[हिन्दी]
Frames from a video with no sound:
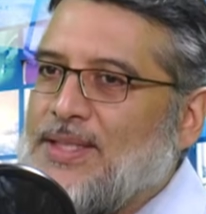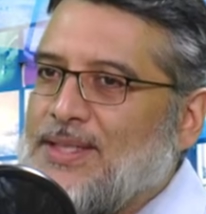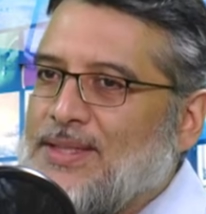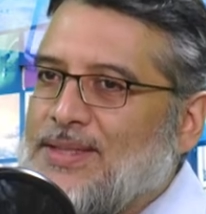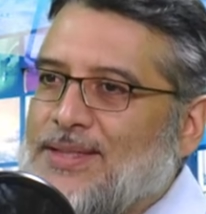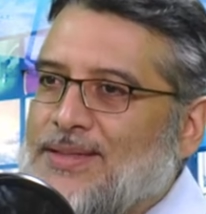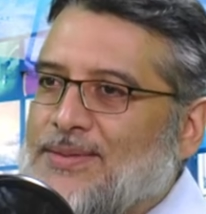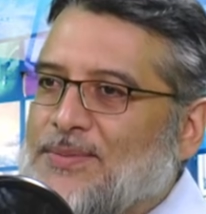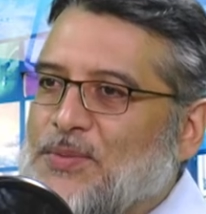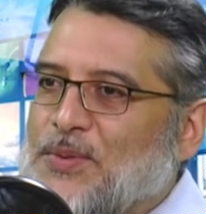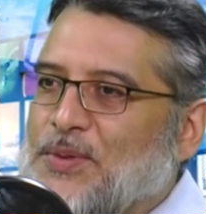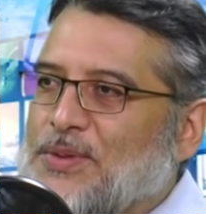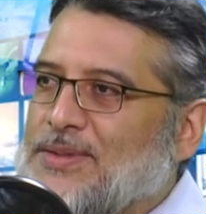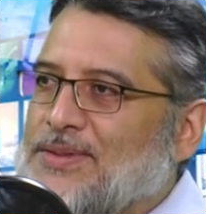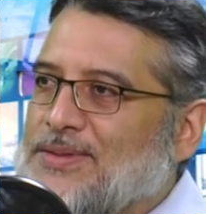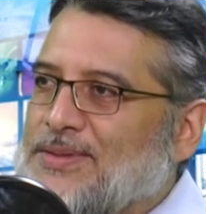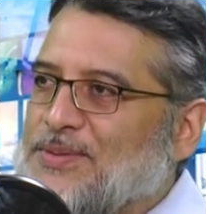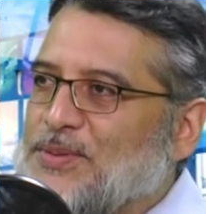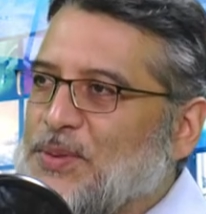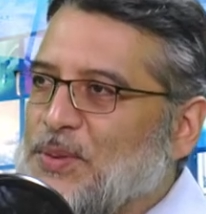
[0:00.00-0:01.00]
है ना वो
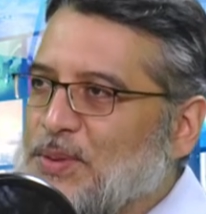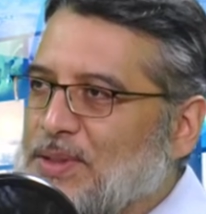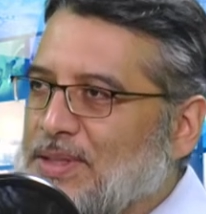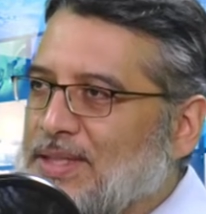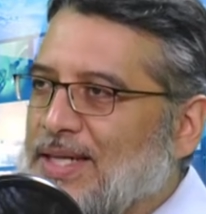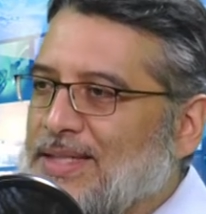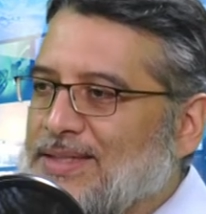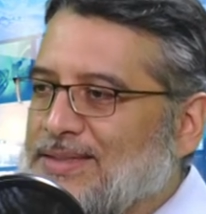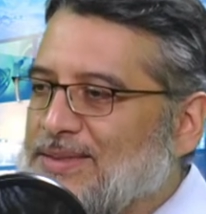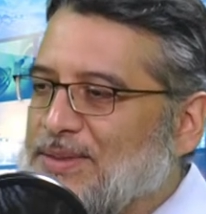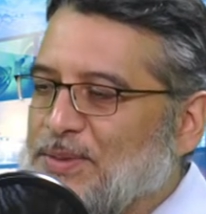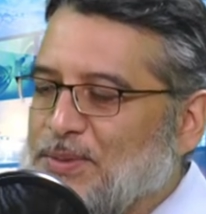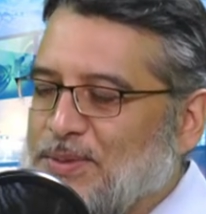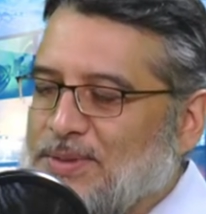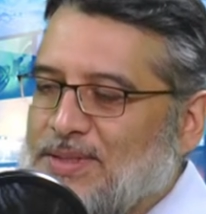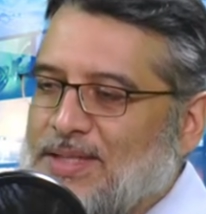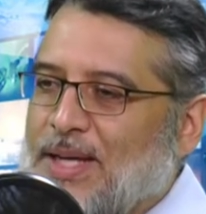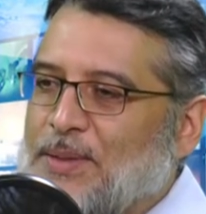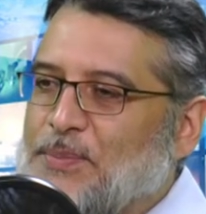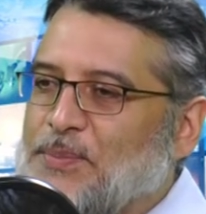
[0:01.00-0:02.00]
तो कहीं से
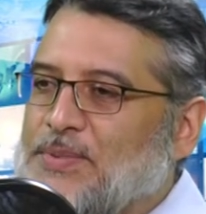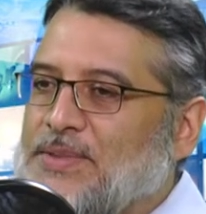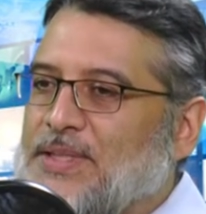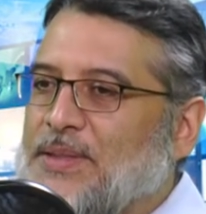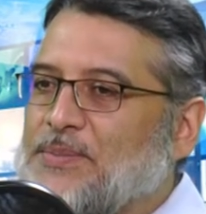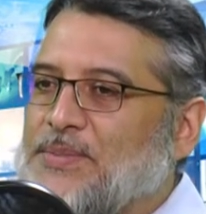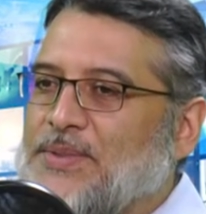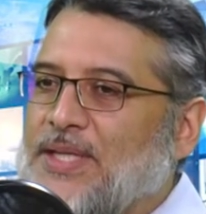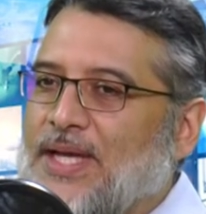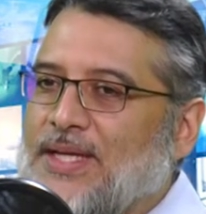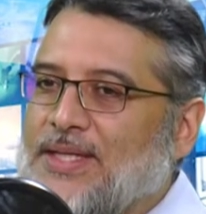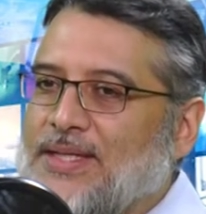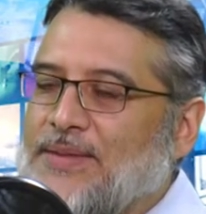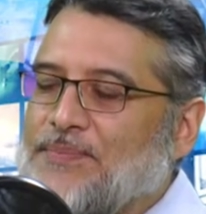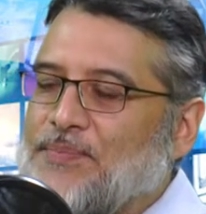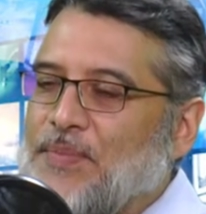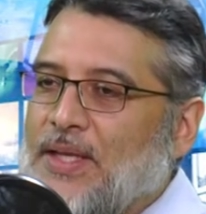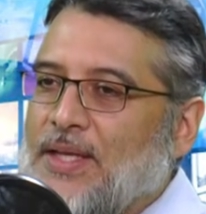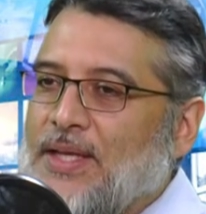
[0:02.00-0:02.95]
होती अब जब जाहिर है